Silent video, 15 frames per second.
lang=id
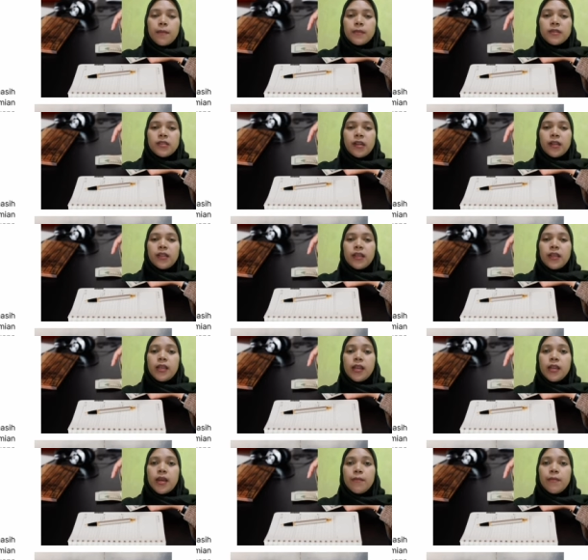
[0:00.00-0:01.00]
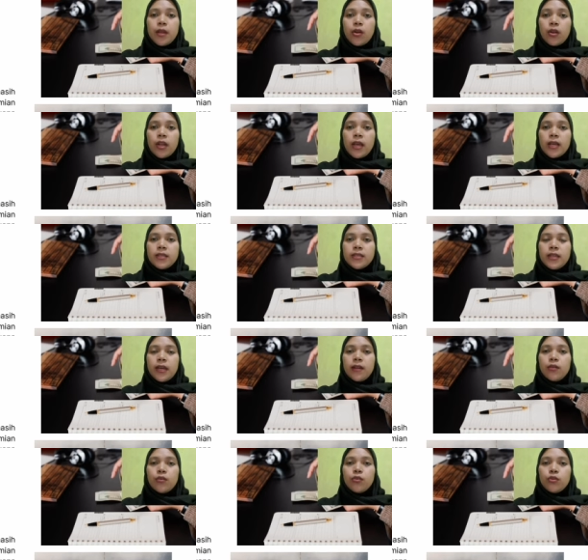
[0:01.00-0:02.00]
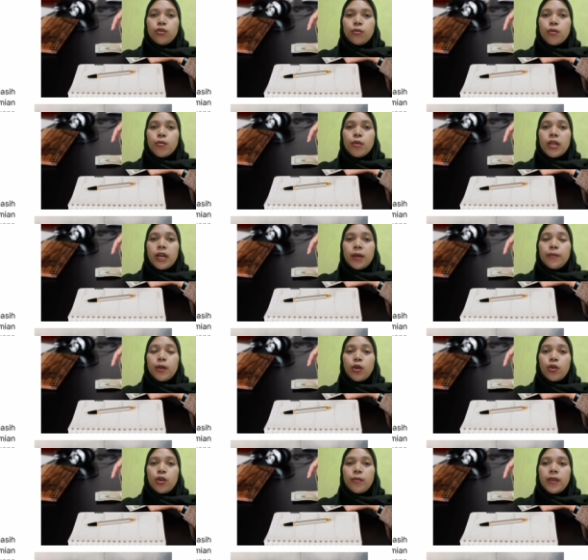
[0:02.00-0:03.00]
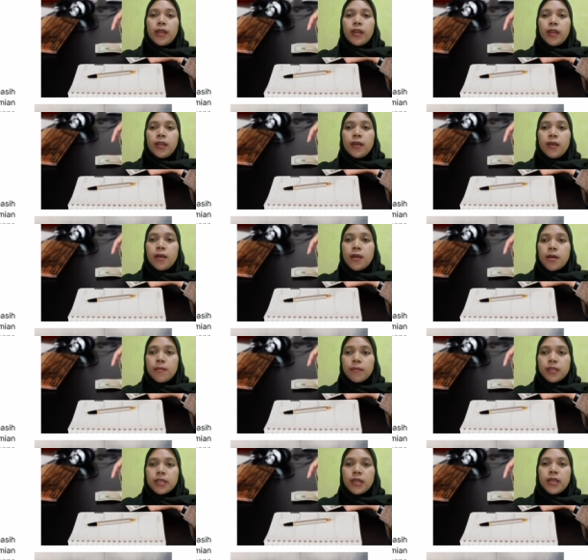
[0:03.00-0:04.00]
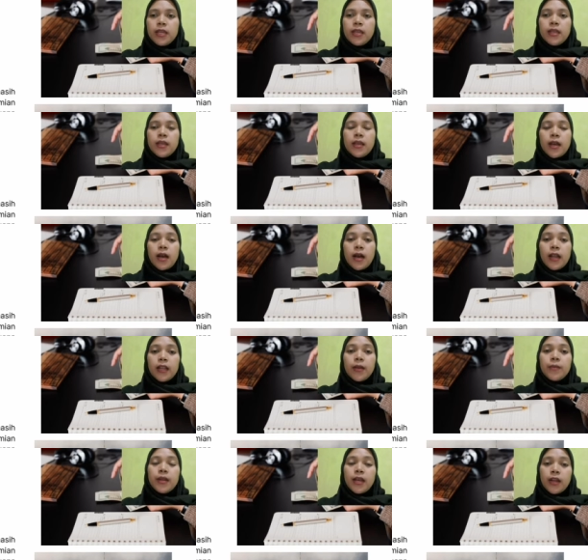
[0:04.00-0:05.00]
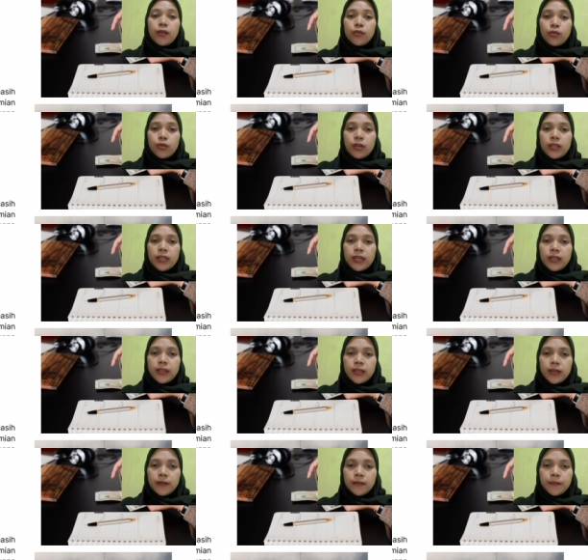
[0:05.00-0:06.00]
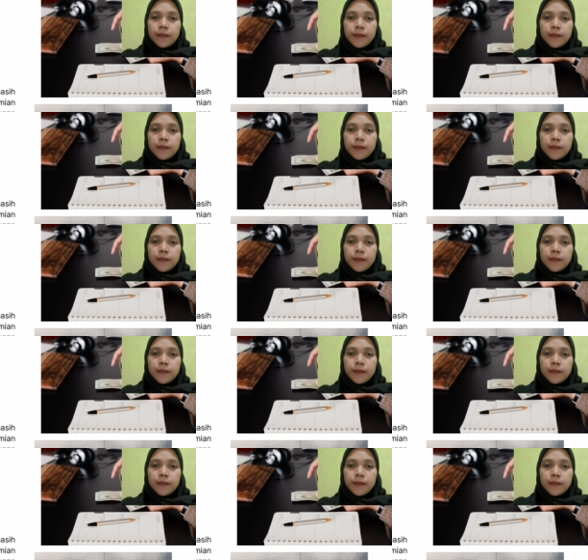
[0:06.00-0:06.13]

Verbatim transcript: strategi yang diambil oleh ASEAN untuk memulihkan perekonomian ini menjadi hal yang menarik untuk diteliti.